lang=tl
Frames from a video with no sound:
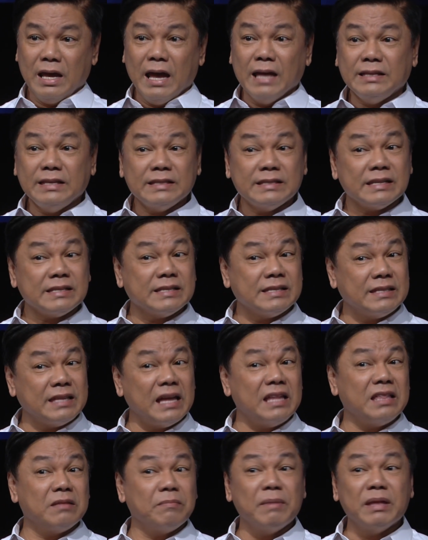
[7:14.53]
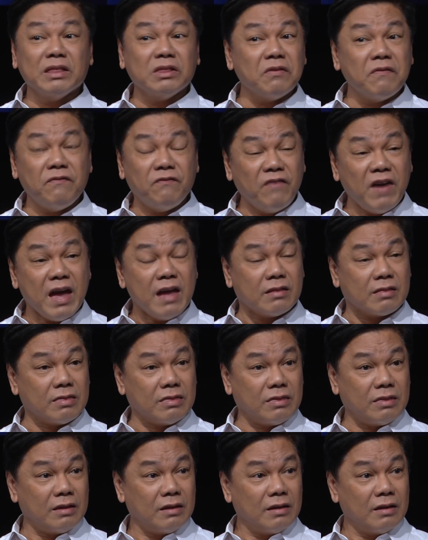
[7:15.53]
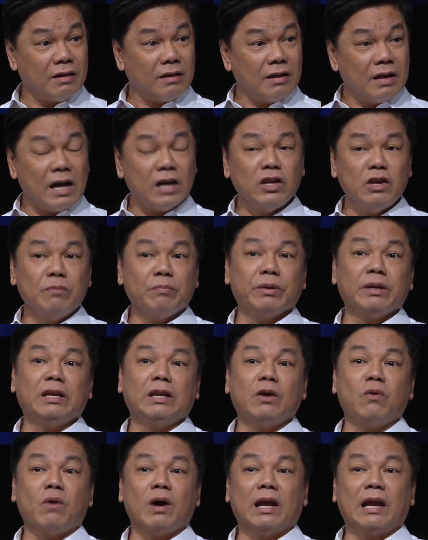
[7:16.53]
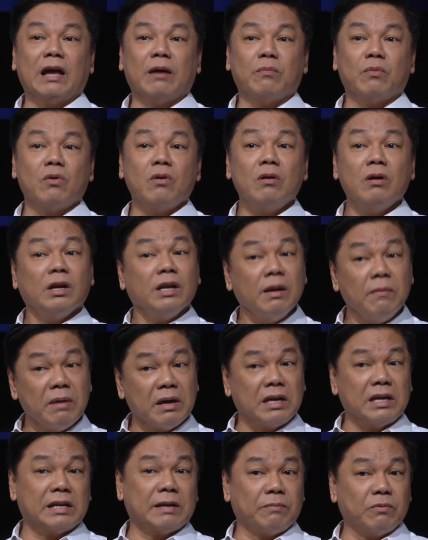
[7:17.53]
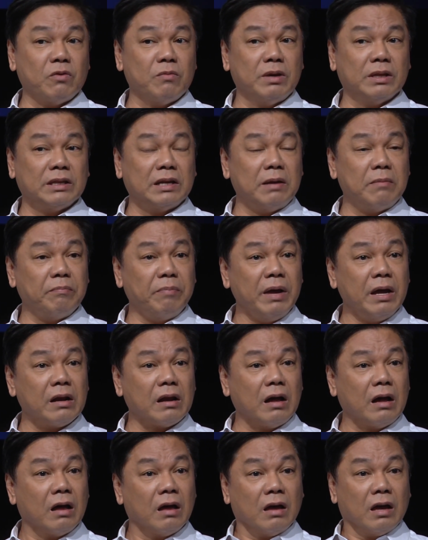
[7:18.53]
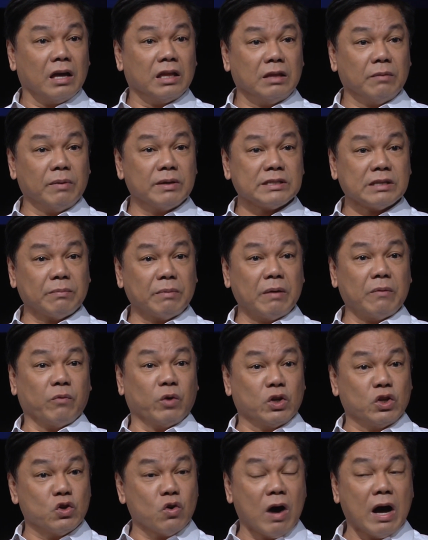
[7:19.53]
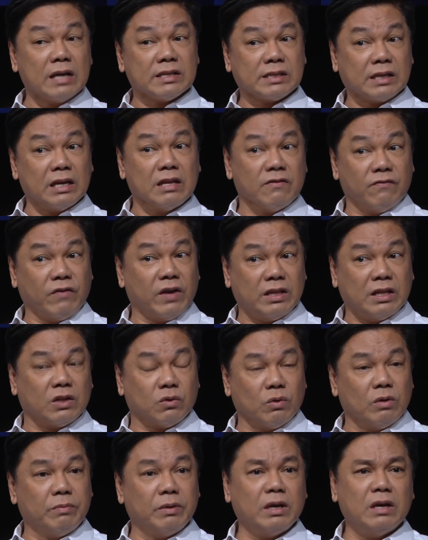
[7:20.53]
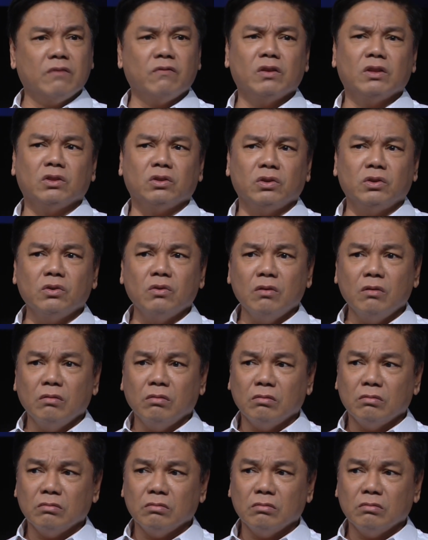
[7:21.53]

It is a statement of faith. Ano yung paniniwala mo? na mahirap kumita ng pera. Eh di ba sabi, when you ask in faith, it will be given to you.